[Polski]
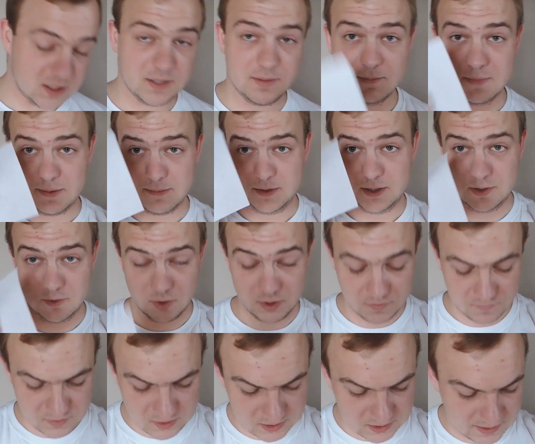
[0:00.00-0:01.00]
Jeszcze mamy
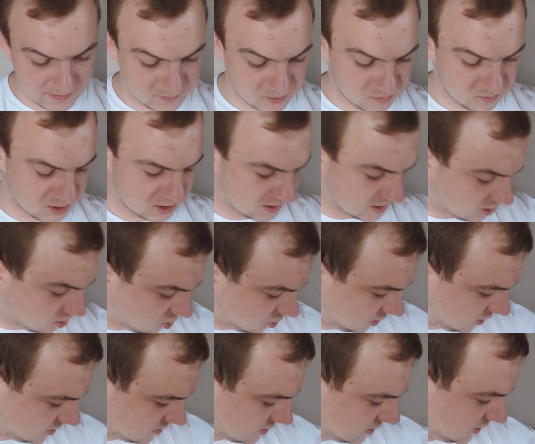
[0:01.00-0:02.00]
oczywiście tamtą rzecz na
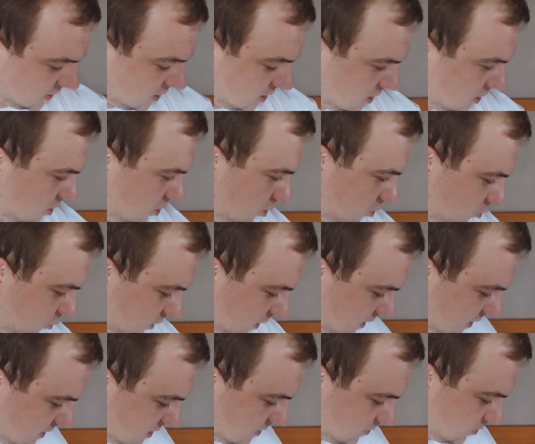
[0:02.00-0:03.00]
koniec, o
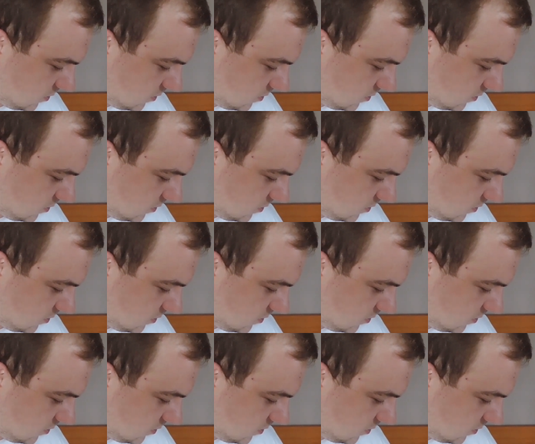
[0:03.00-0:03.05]
której nie